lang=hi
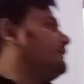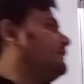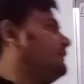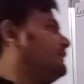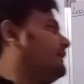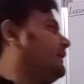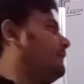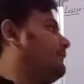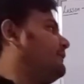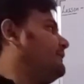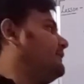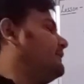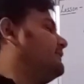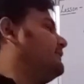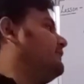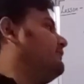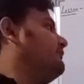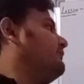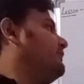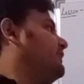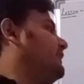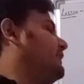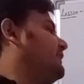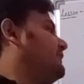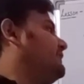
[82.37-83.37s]
यहाँ पे देखते हैं
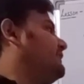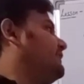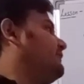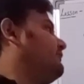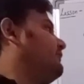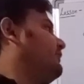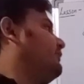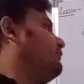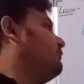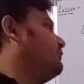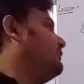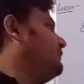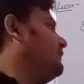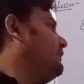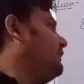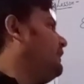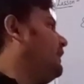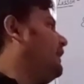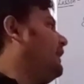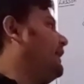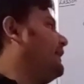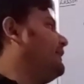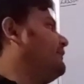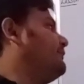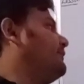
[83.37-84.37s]
हमने लिख दिया फॉर्मूला
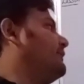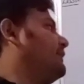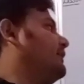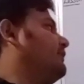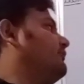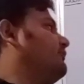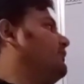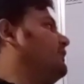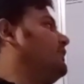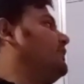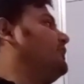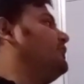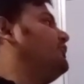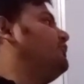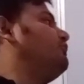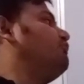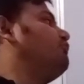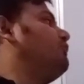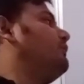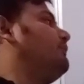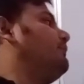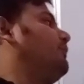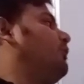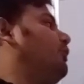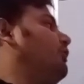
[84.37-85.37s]
आई बराबर
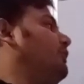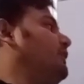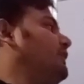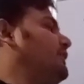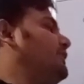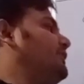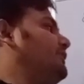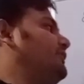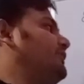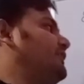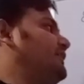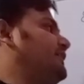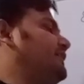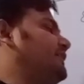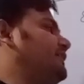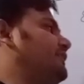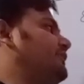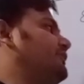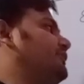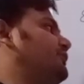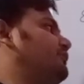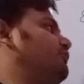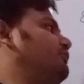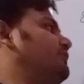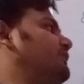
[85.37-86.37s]
क्यू अपॉन टी
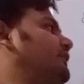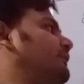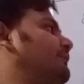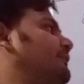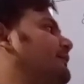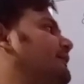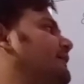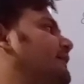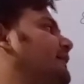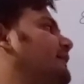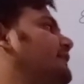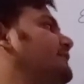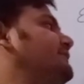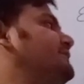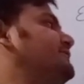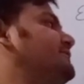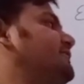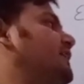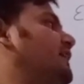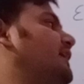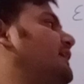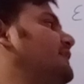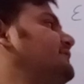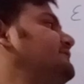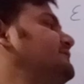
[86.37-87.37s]
क्यू यहाँ पे क्या है
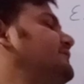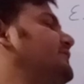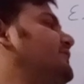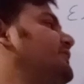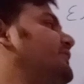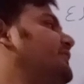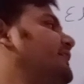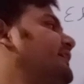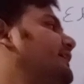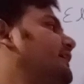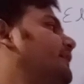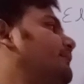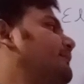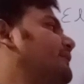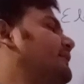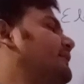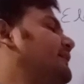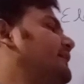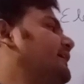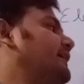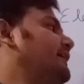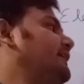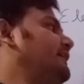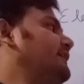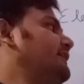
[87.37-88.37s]
चार्ज टी यहाँ पे
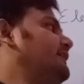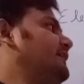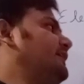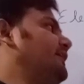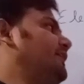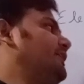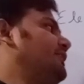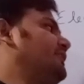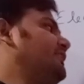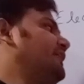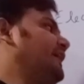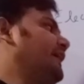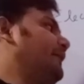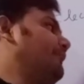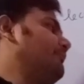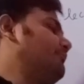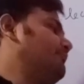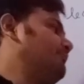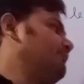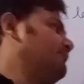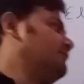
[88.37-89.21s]
क्या है टाइम